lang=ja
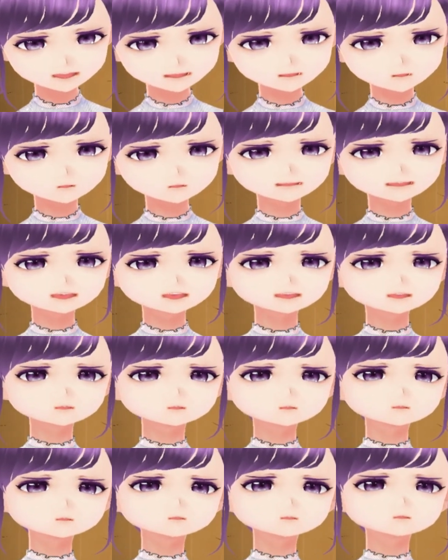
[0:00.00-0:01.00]
生、
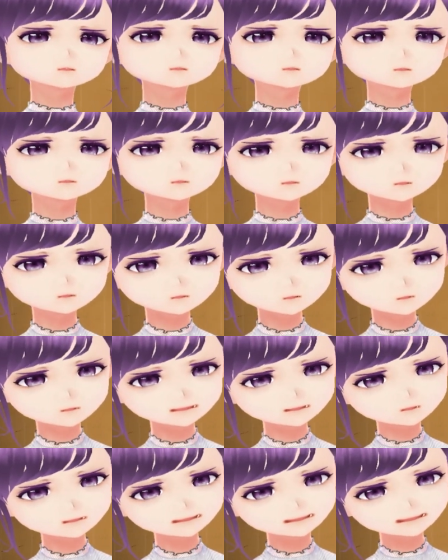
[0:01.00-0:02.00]
主
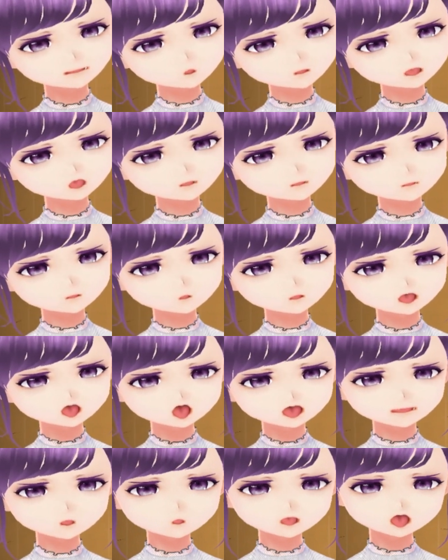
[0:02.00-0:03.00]
人の具
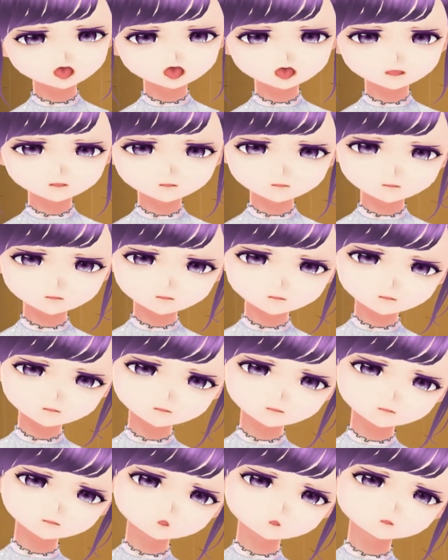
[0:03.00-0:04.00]
合は
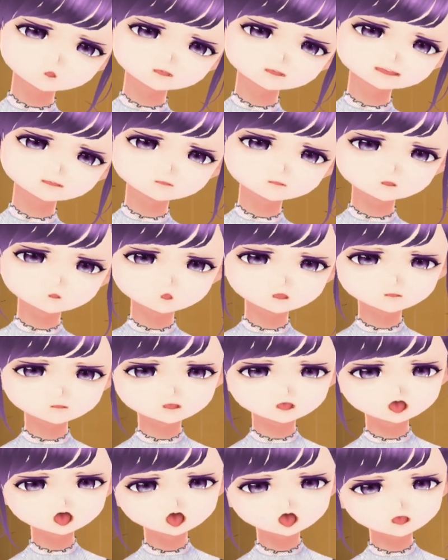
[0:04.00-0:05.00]
どうでしょう
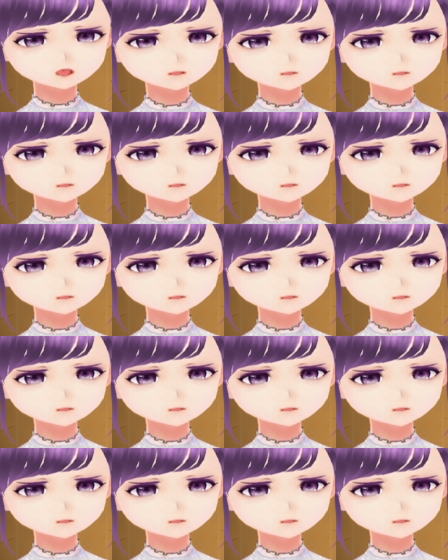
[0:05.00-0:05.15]
か